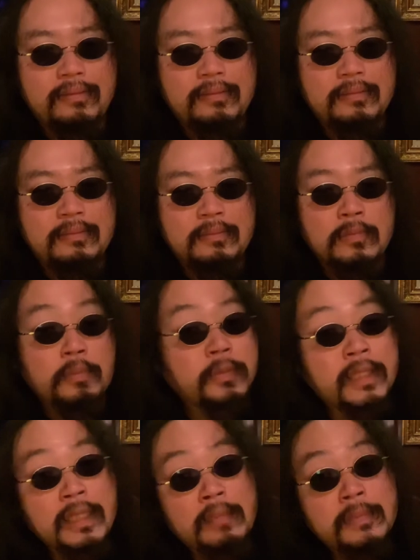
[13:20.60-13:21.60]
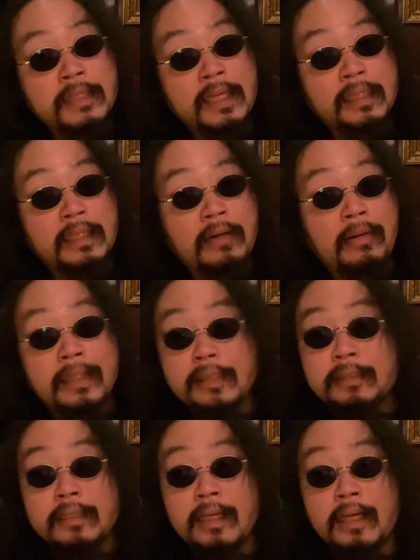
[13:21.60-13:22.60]
もう無駄な見せ方は
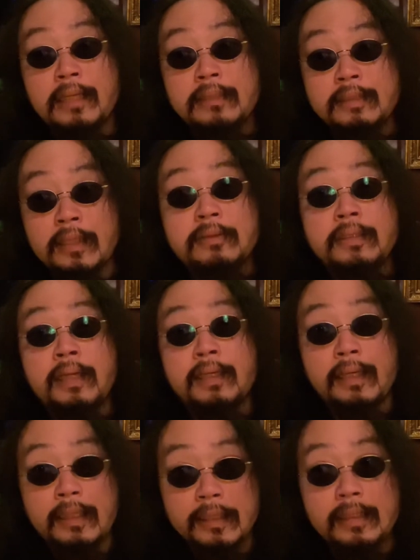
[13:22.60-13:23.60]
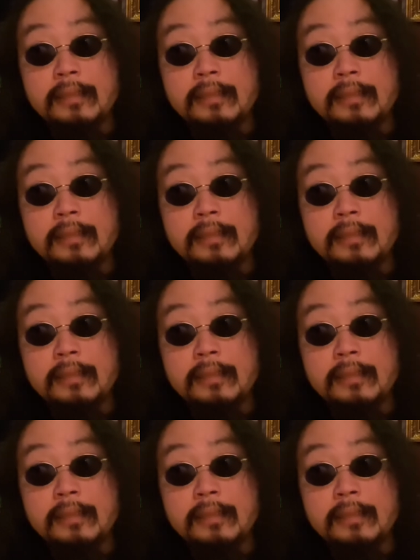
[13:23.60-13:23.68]
私はしたくないからね。